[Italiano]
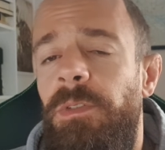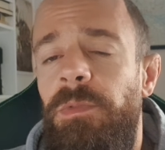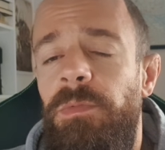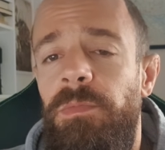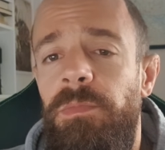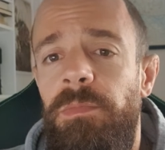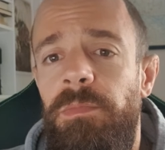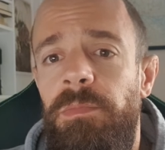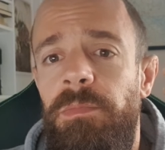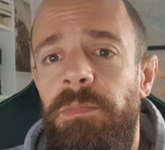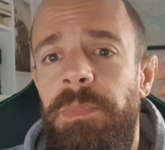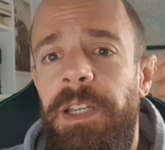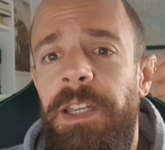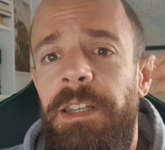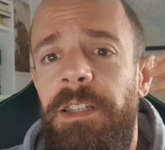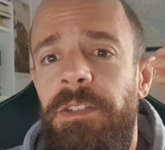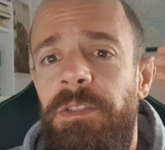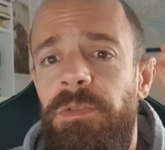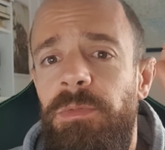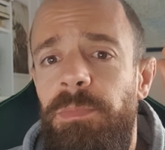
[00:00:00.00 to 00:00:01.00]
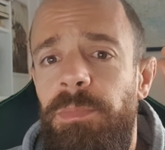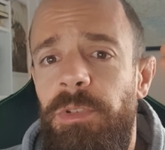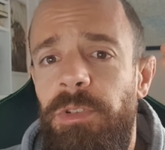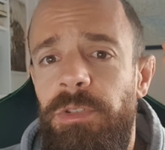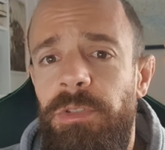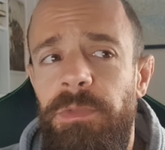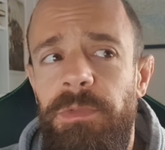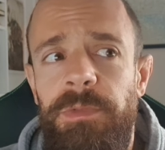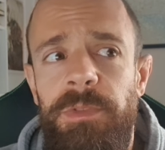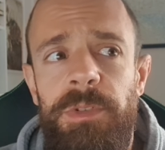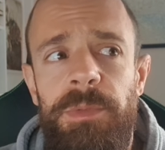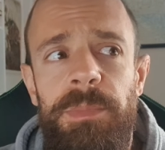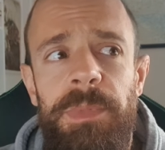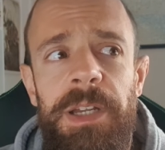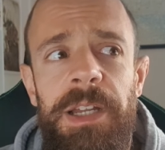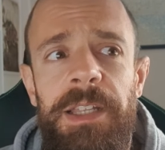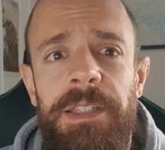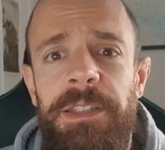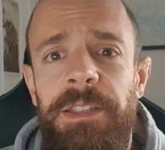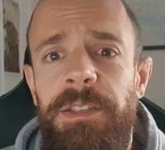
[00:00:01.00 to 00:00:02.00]
un, magari il supporto
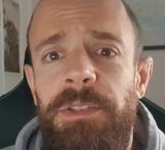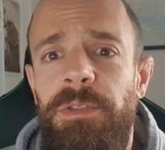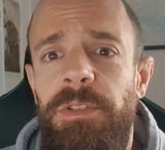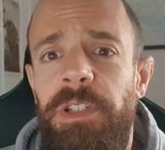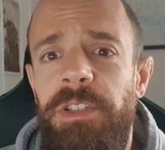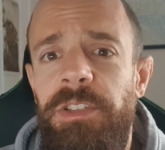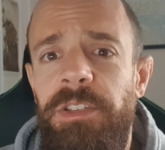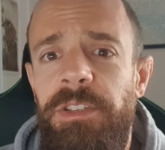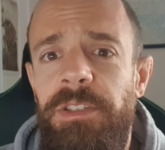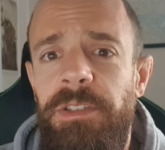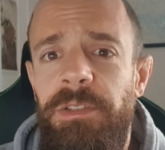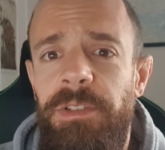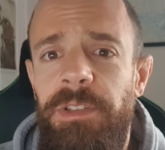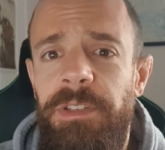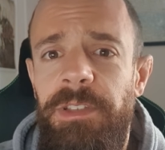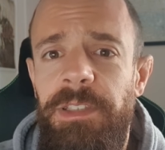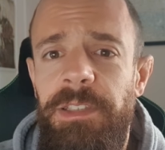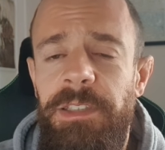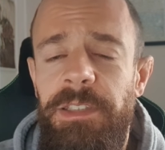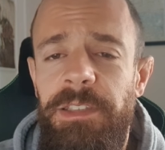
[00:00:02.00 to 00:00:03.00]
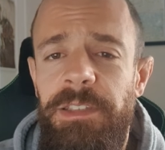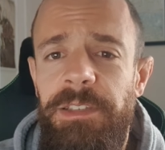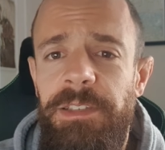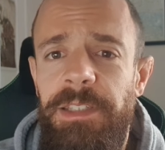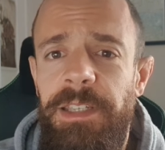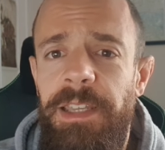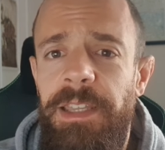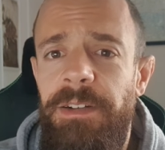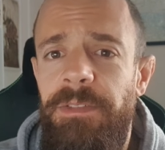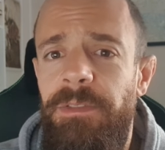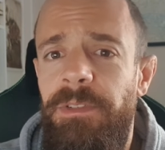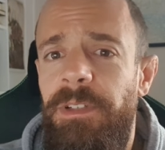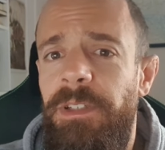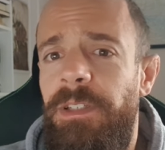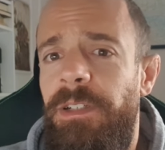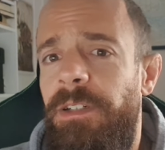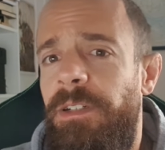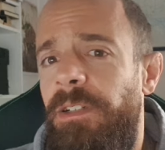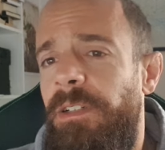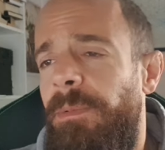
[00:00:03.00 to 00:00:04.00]
informatico, la gestione di
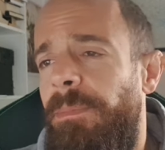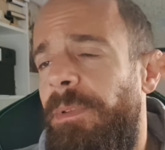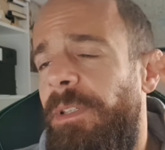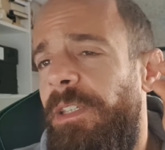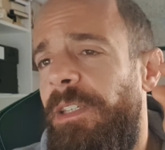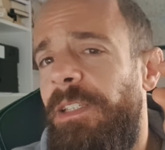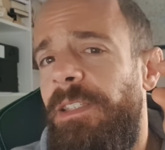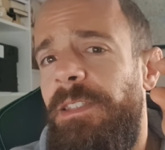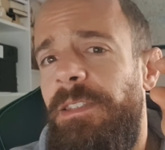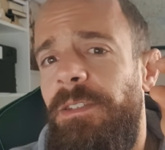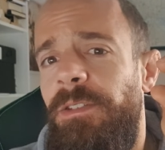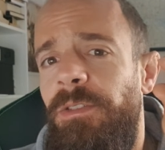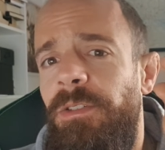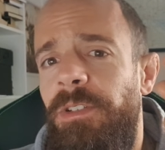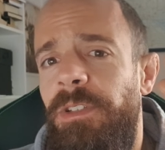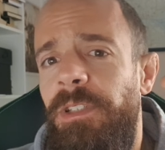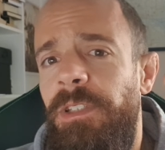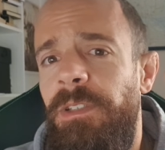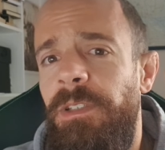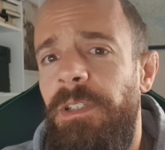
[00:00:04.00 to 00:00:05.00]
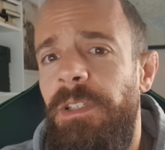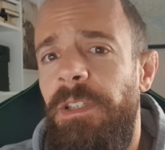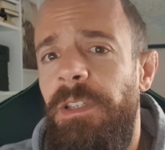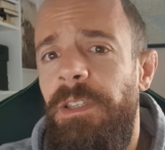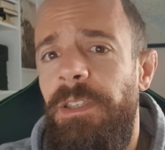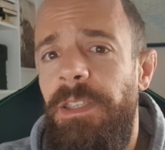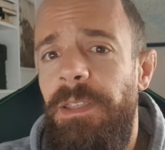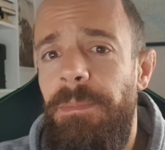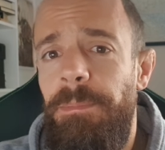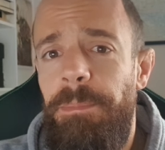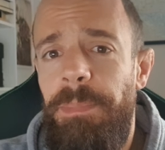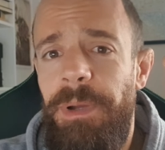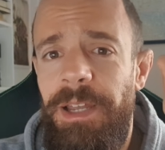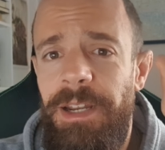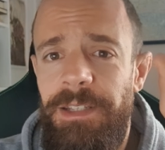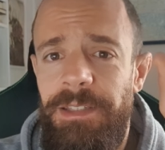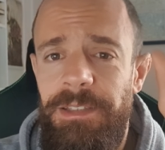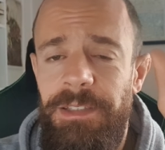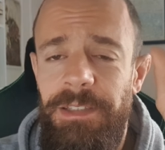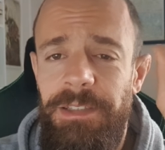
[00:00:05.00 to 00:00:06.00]
server, applicazioni in
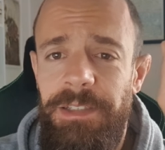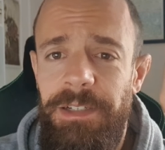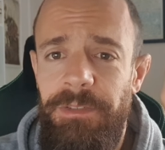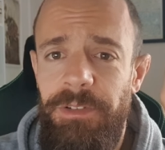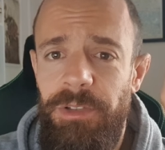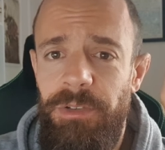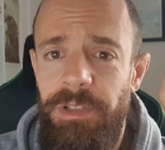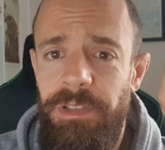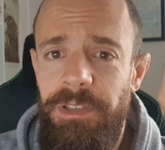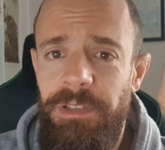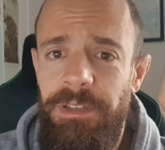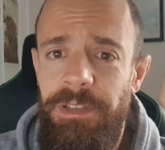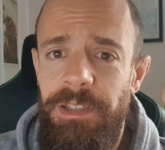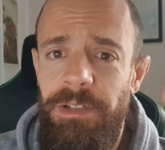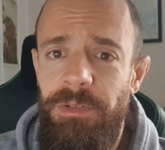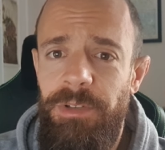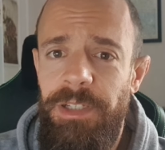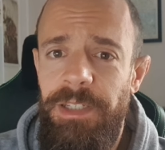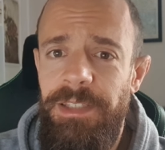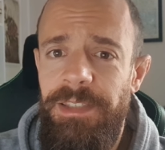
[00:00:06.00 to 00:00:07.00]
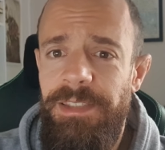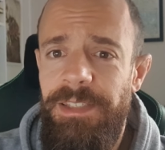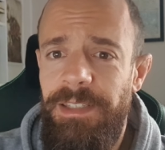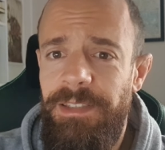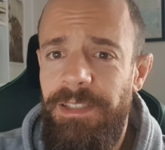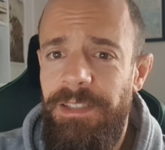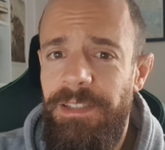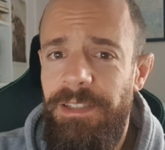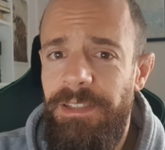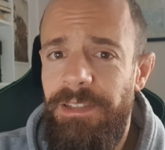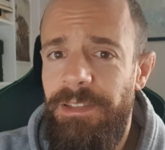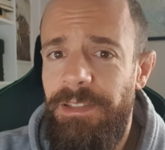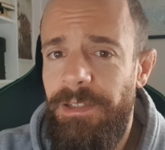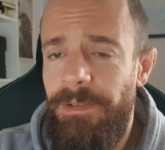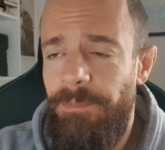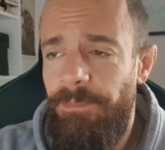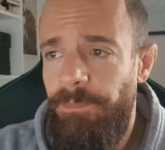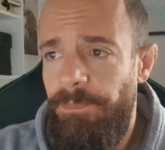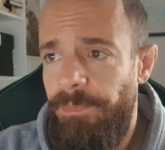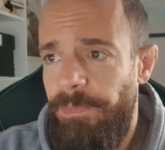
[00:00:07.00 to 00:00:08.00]
parte, tra virgolette, delocalizzata in
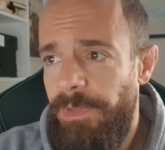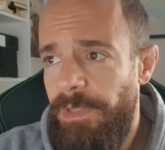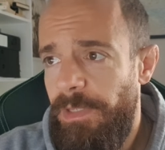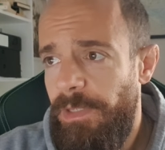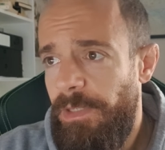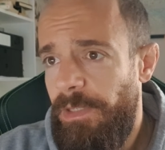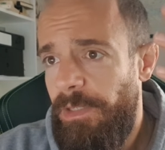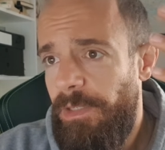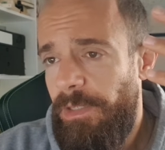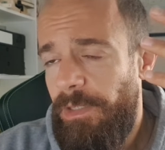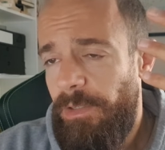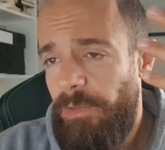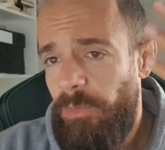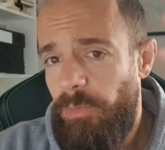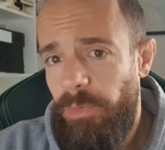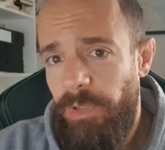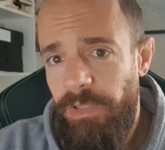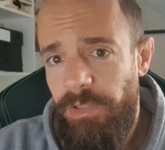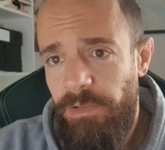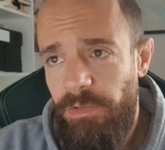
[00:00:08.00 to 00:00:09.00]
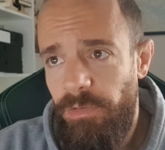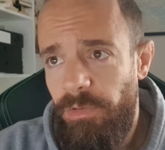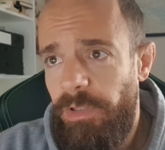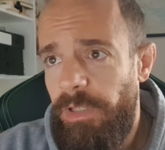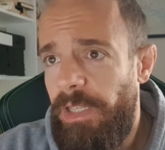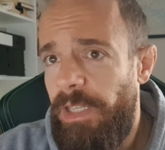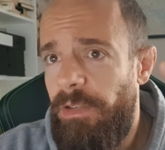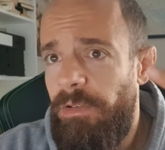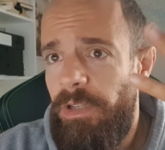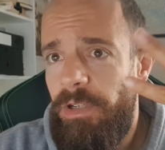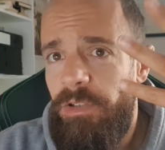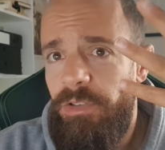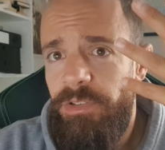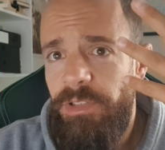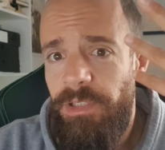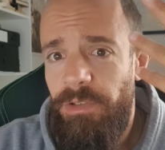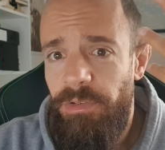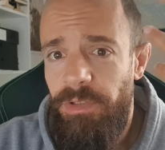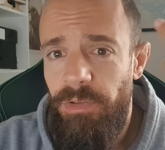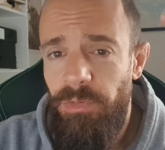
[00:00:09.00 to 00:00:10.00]
India. Questo è una cosa
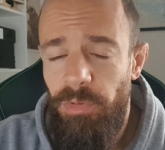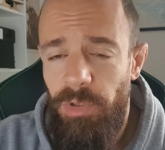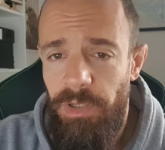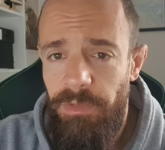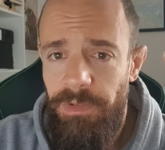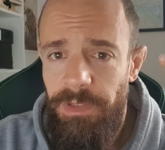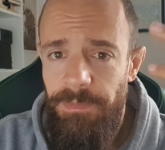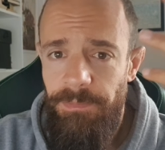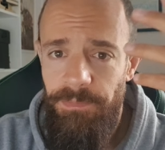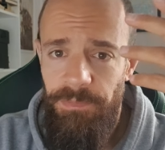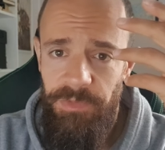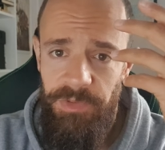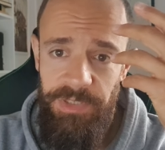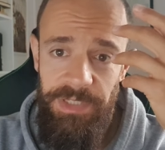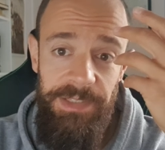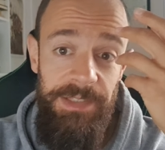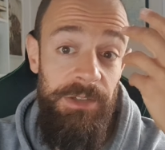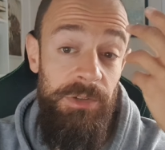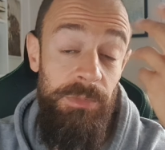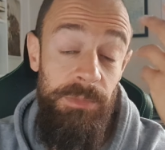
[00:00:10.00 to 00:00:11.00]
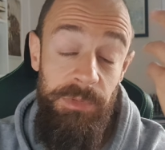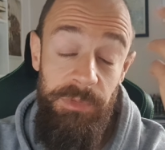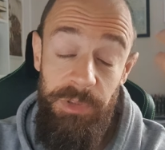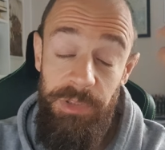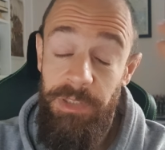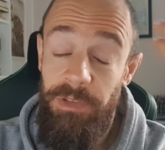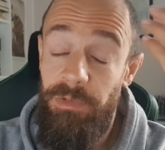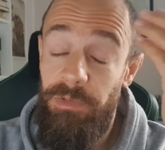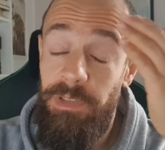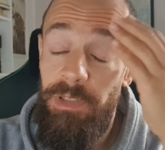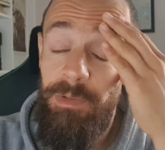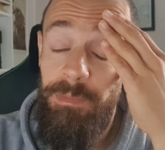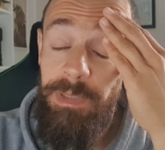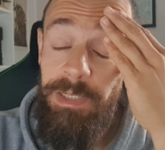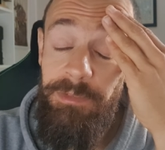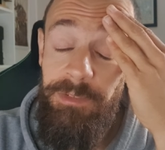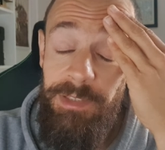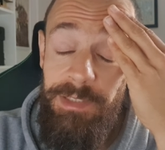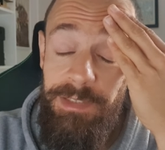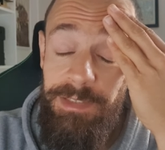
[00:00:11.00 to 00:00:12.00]
che non è nuova, c'è da, come vi ho detto, da
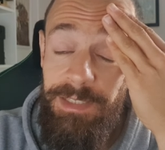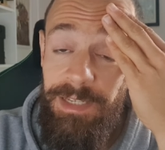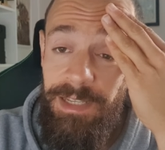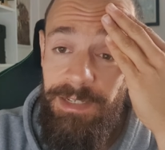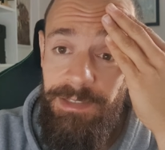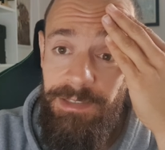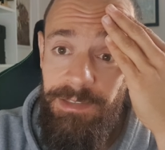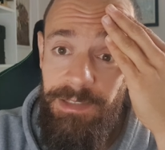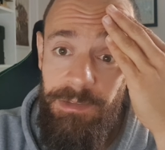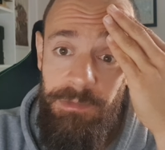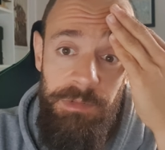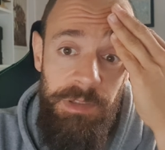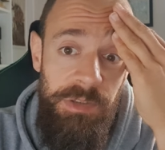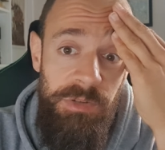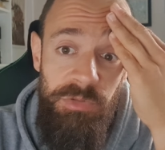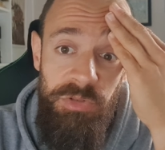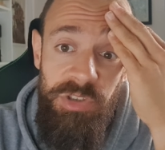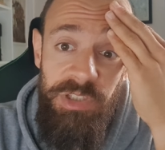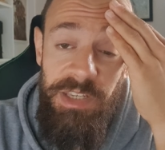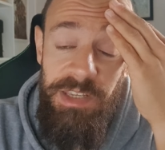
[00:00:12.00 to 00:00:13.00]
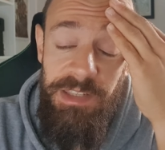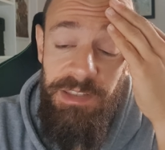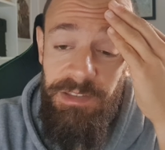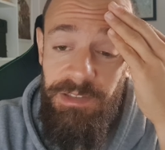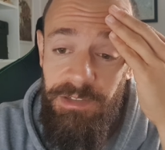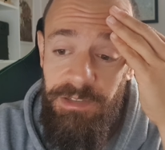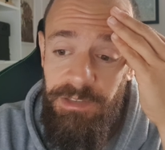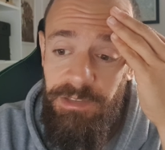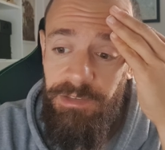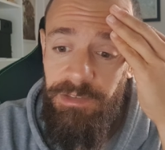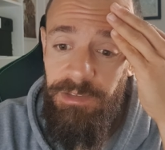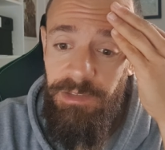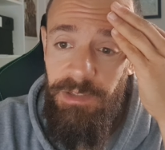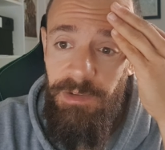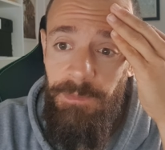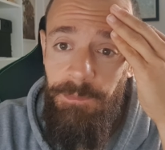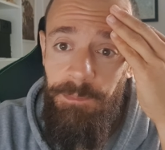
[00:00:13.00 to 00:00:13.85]
ormai vent'anni, da quando c'è internet,